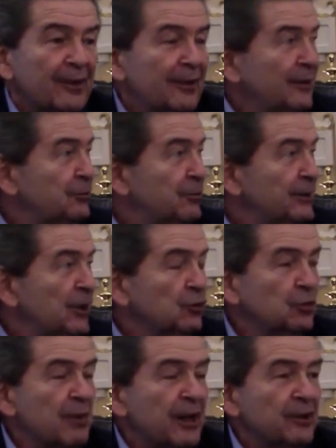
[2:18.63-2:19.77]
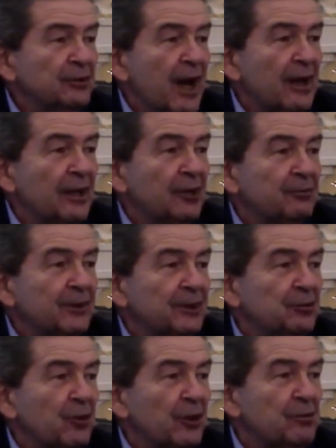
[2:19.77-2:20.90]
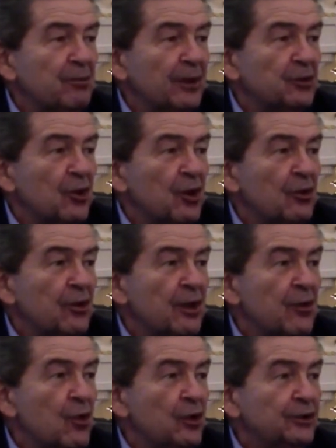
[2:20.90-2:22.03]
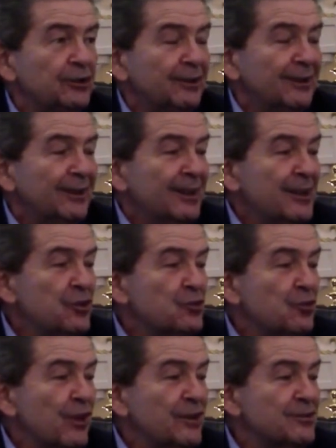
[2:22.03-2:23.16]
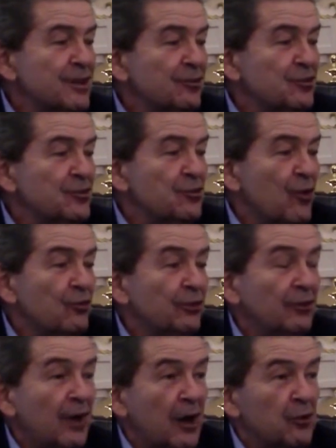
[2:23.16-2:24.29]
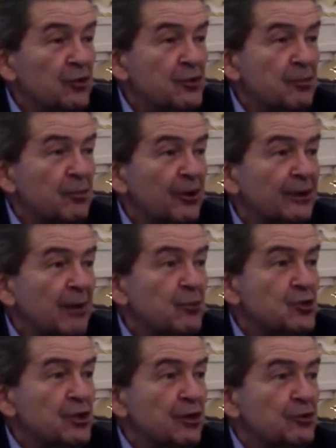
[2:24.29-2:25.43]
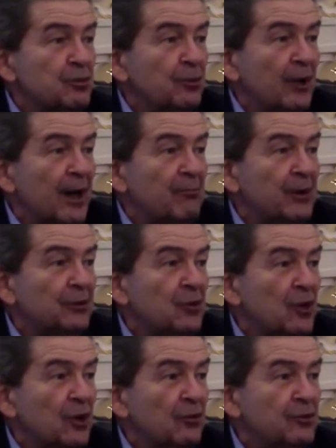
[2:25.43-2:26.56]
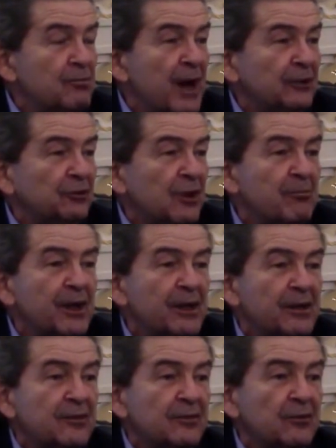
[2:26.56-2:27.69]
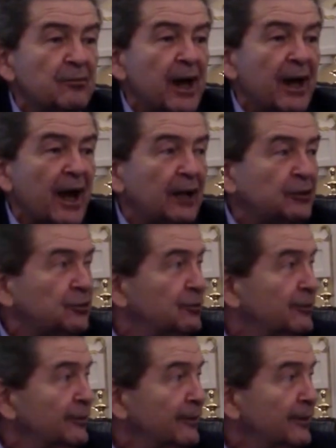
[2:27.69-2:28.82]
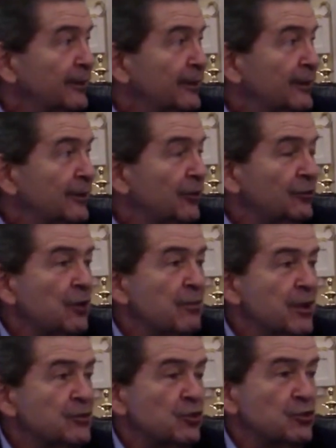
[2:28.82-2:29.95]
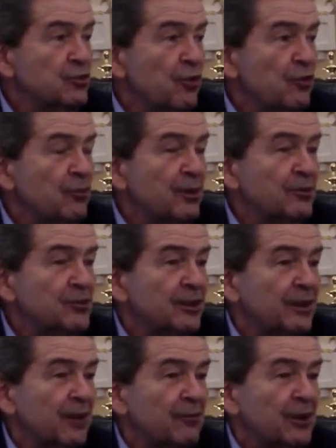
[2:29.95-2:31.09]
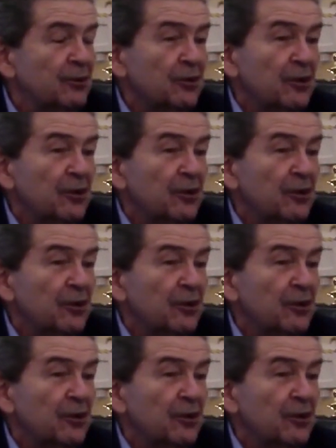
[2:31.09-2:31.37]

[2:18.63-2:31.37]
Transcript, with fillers: em especial submarinos cargueiros para transporte de petróleo, que hoje isso vem sendo desenvolvido na Rússia, porque está buscando explorar petróleo debaixo da banquisa do Mar Ártico. Né? Então, também são desenvolvimentos em andamento.